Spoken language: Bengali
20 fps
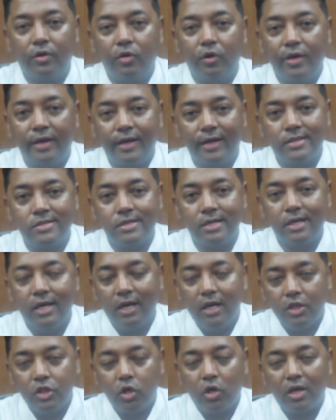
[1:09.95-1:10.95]
হয়ে গেছে
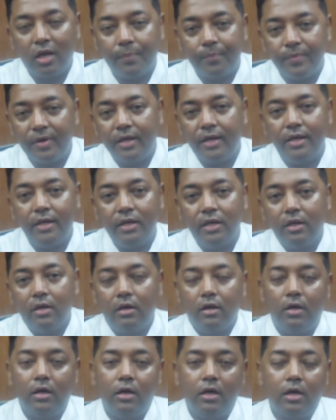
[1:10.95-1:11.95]
তখন আপনি
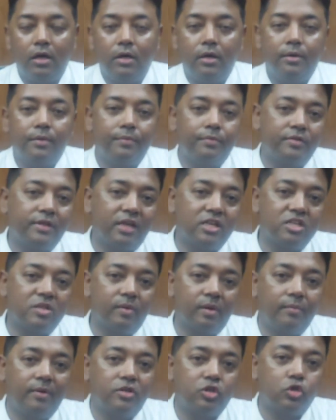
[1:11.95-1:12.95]
নারী
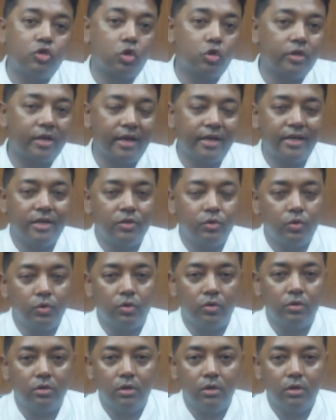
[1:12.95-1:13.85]
মামলা সতেরো ধারায় কিন্তু